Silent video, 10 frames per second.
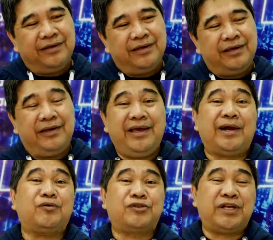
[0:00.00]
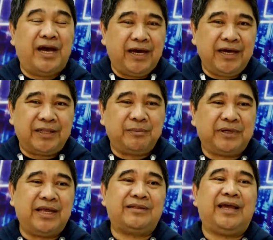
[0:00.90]
iakusa at
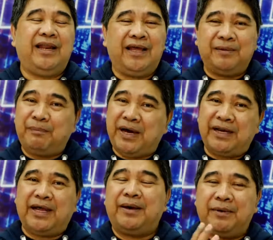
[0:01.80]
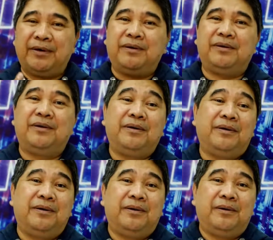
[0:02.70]
maging dahilan para
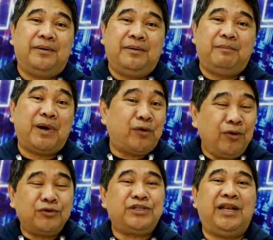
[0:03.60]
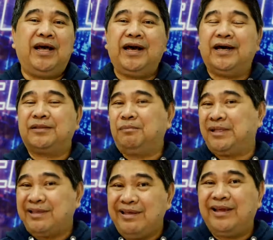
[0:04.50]
makulong sila at
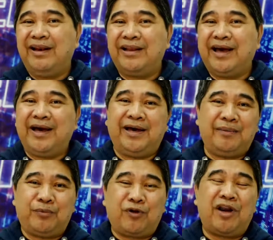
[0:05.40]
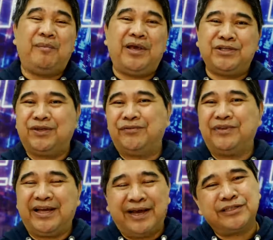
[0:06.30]
matigil na ang proclamation of
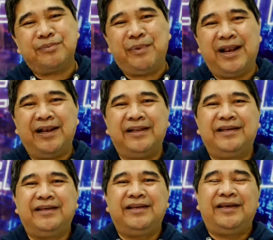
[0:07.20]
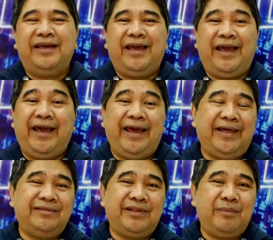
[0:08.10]
the gospel
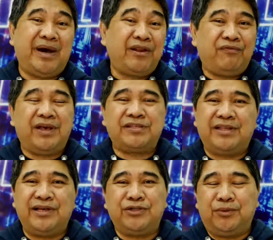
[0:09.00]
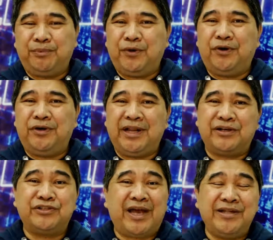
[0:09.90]
and the manifestation po
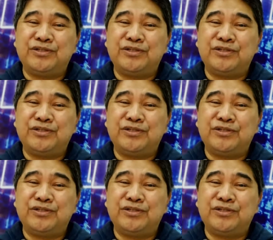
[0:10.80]
ng signs,